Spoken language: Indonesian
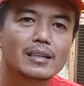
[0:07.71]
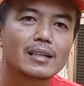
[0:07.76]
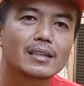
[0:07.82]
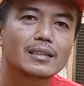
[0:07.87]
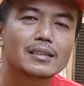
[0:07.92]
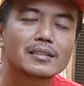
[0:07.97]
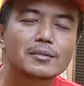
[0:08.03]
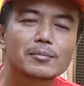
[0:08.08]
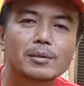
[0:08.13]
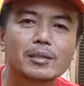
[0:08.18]

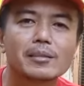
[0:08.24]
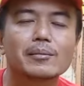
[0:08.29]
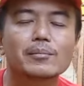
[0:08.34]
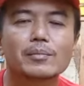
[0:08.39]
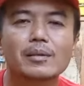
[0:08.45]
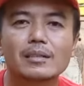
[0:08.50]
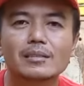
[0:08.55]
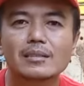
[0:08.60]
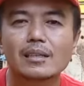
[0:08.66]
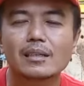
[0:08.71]
Nanti seperti
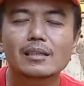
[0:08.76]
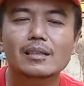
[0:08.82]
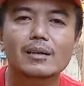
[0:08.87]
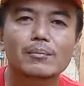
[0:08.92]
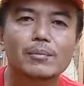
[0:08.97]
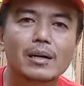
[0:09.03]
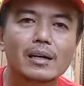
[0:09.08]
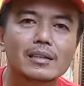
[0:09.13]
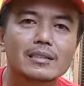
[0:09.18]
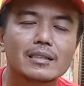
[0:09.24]
biasa
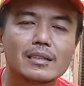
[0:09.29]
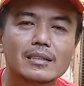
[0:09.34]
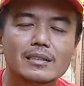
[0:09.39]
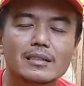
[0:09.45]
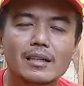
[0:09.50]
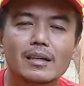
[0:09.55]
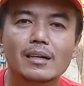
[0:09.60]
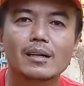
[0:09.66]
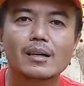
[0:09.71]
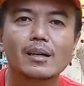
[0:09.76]
kita pakai
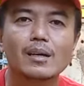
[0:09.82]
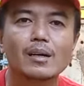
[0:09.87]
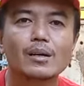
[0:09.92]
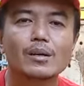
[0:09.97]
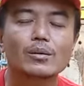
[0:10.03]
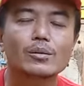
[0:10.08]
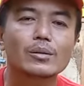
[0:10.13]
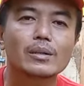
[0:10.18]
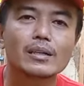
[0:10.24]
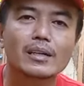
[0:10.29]
jasa
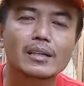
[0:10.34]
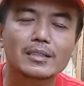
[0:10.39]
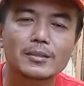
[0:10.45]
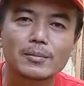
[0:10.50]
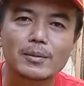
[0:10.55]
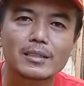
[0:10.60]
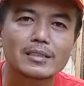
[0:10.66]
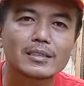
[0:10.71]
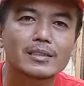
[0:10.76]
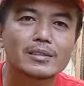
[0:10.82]
Kurir
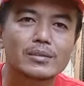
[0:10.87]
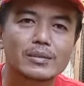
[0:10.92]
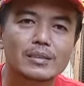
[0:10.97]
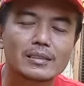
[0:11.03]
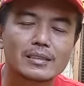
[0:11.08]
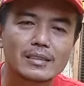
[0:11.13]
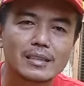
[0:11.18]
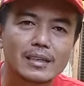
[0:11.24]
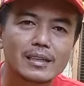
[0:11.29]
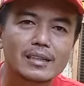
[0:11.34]
Express
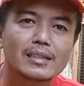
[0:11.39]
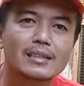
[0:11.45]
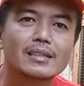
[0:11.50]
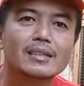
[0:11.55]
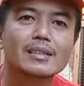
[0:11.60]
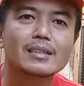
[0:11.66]
Indonesia.